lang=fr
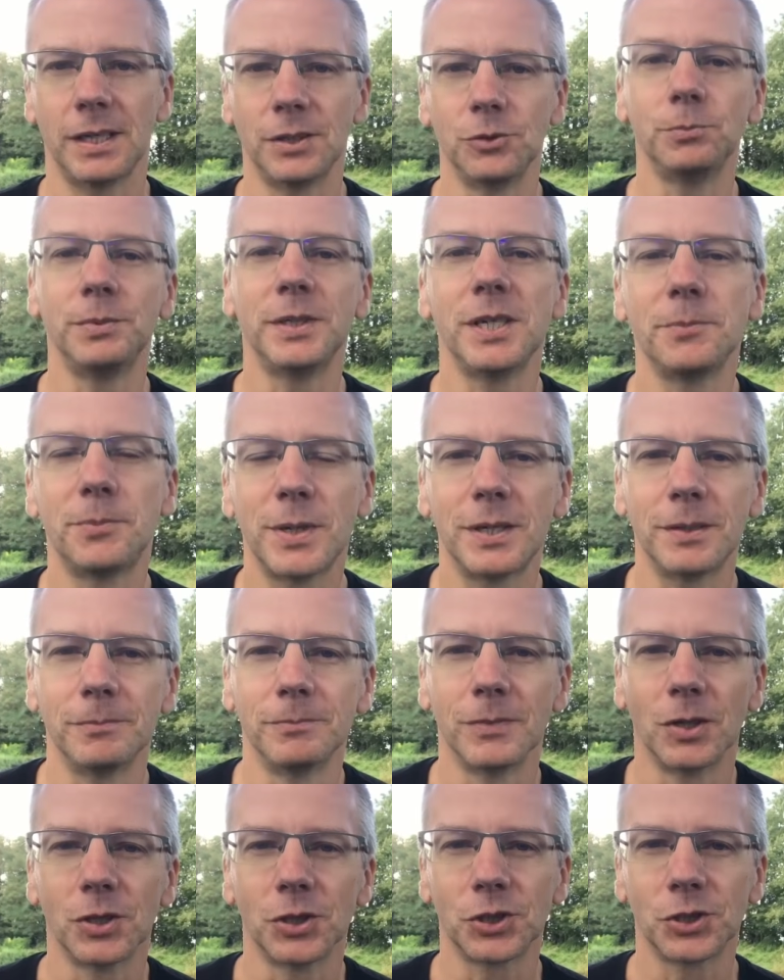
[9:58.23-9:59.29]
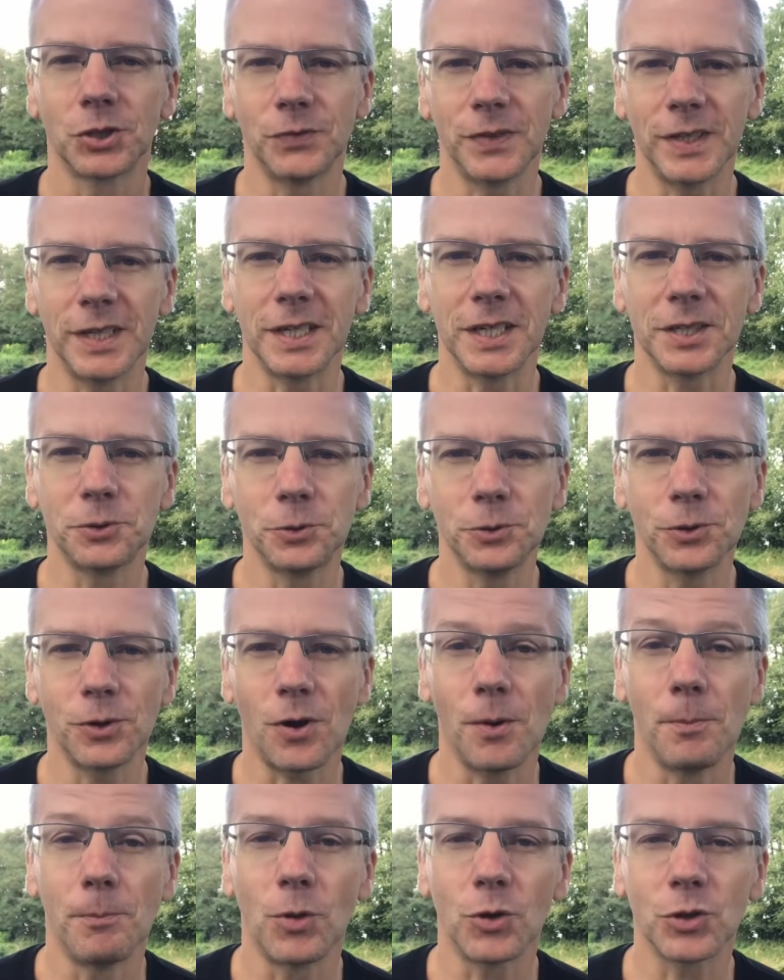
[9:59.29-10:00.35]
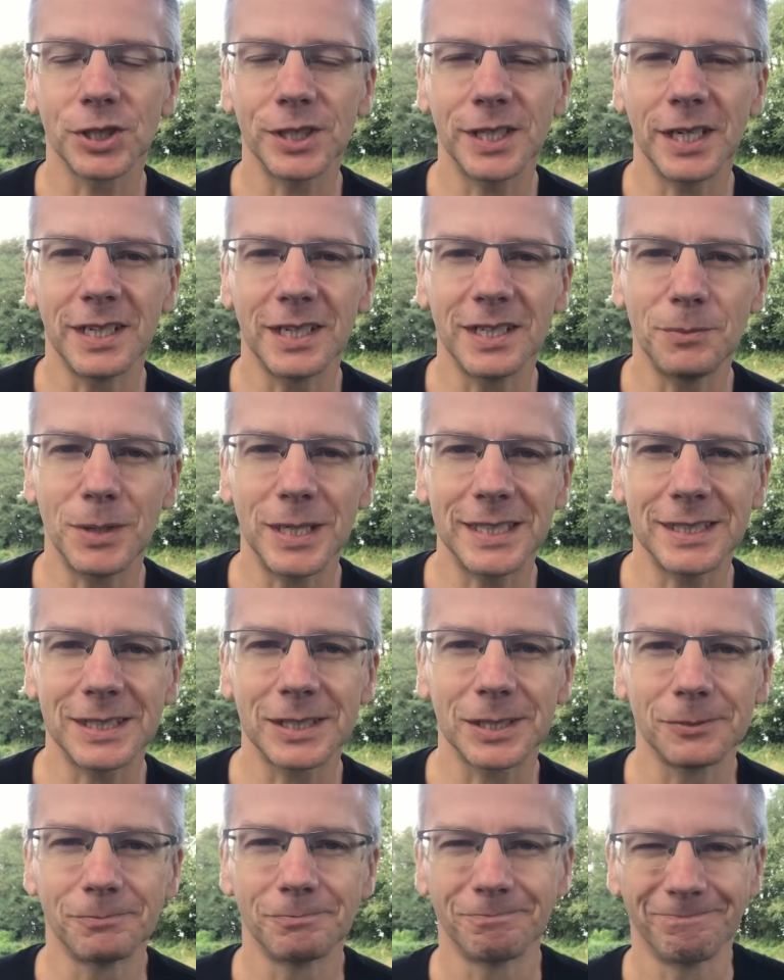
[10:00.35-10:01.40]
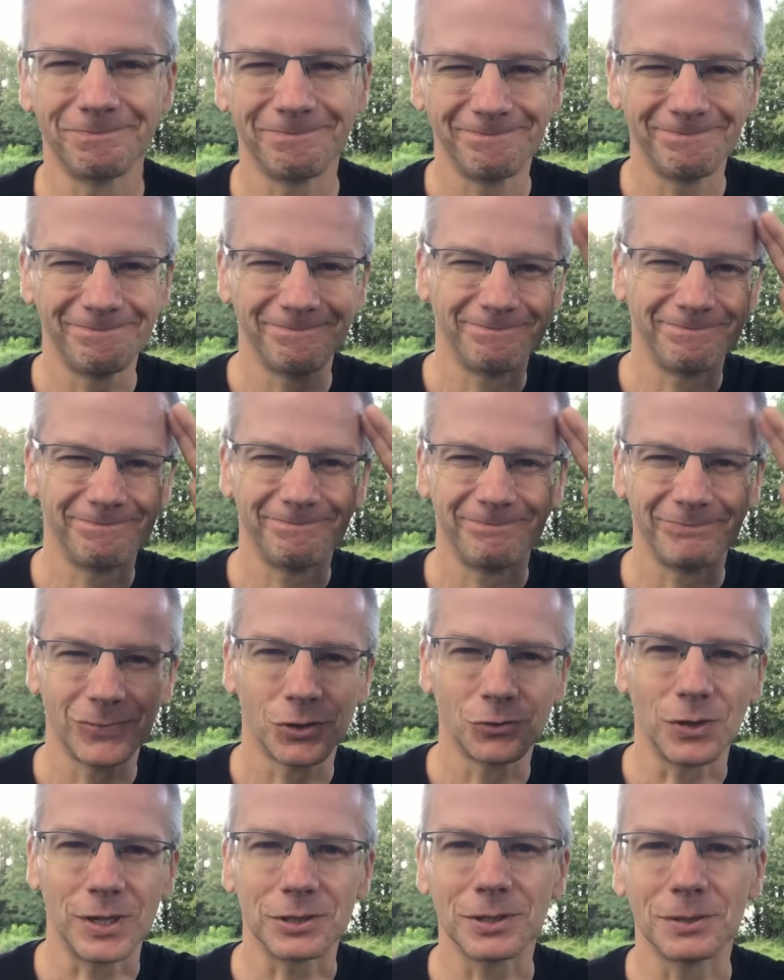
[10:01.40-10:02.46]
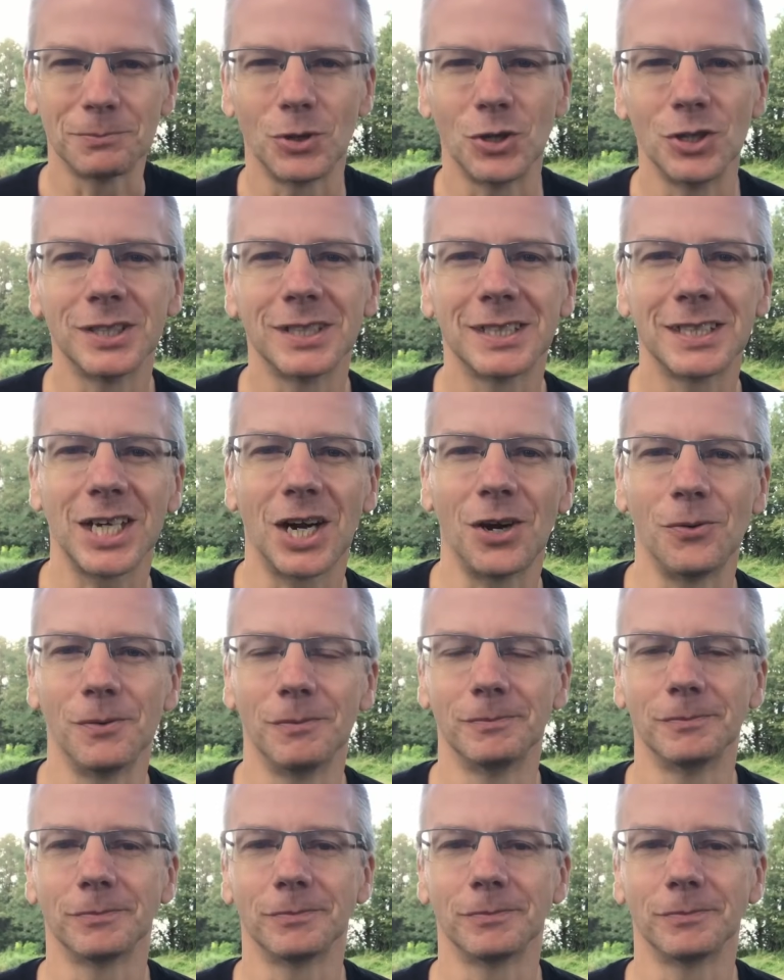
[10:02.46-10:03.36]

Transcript: Et n'oubliez pas, sauver la nature, manger un animaliste. Je vous souhaite bonne, ciao.